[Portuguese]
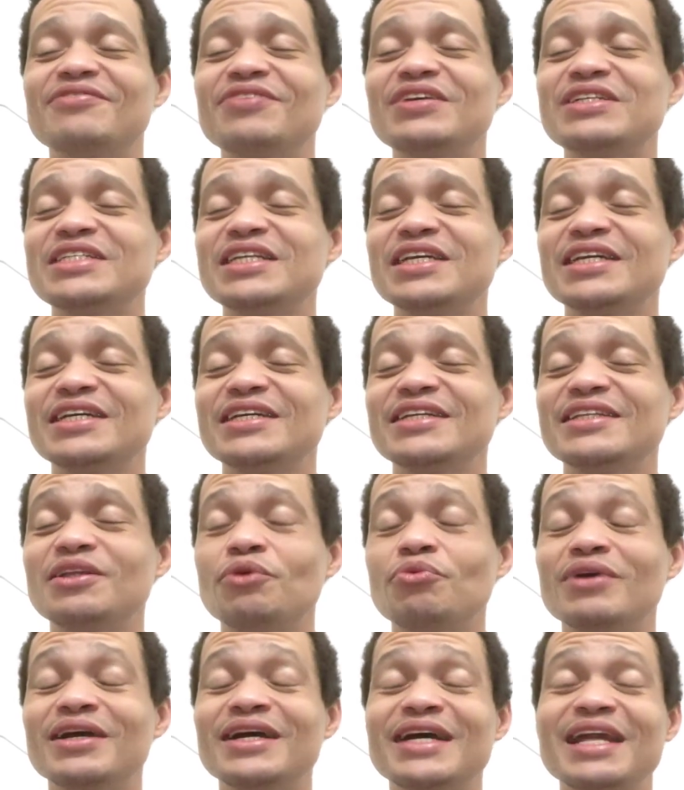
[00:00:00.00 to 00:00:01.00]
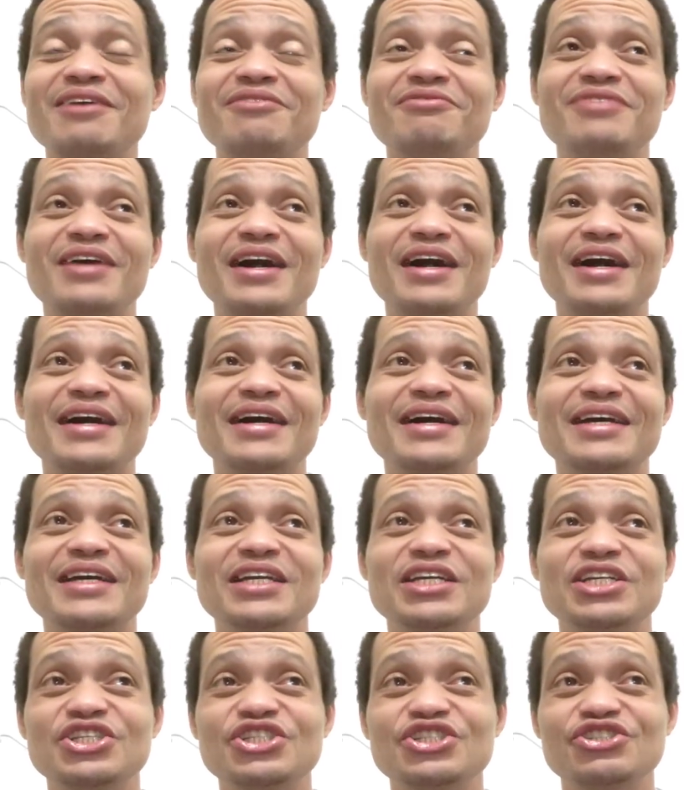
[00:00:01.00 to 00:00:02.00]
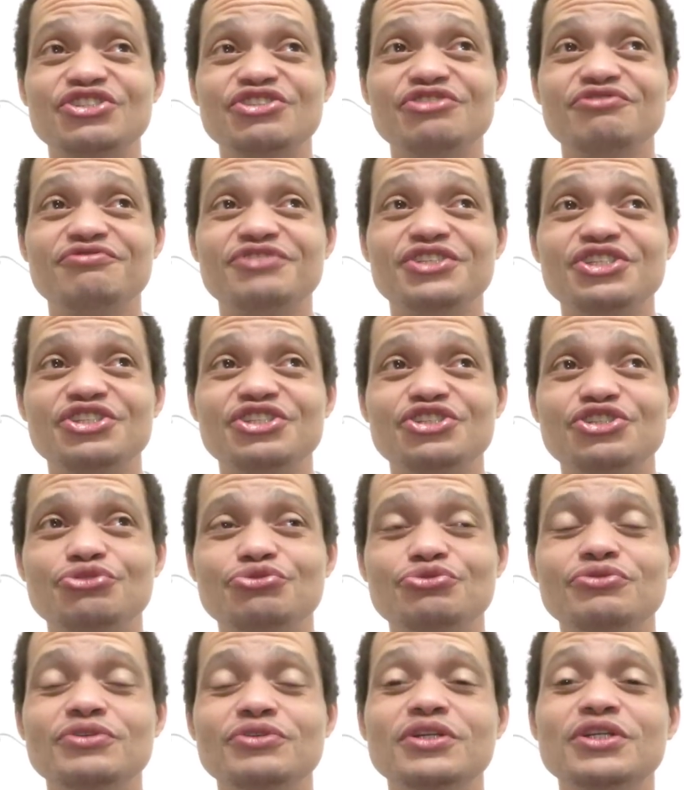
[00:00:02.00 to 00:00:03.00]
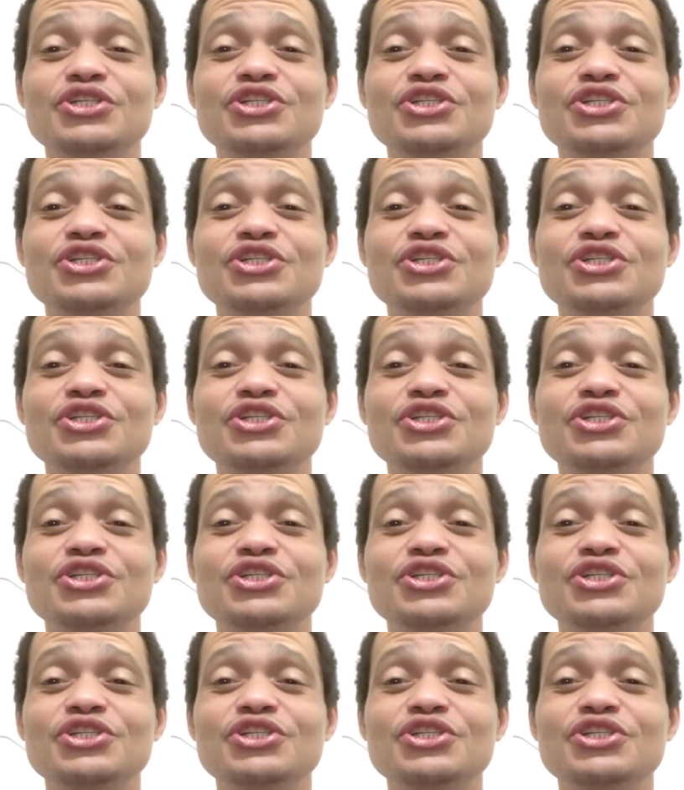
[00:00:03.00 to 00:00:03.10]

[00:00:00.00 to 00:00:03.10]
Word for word: fazer não, gravar este vídeo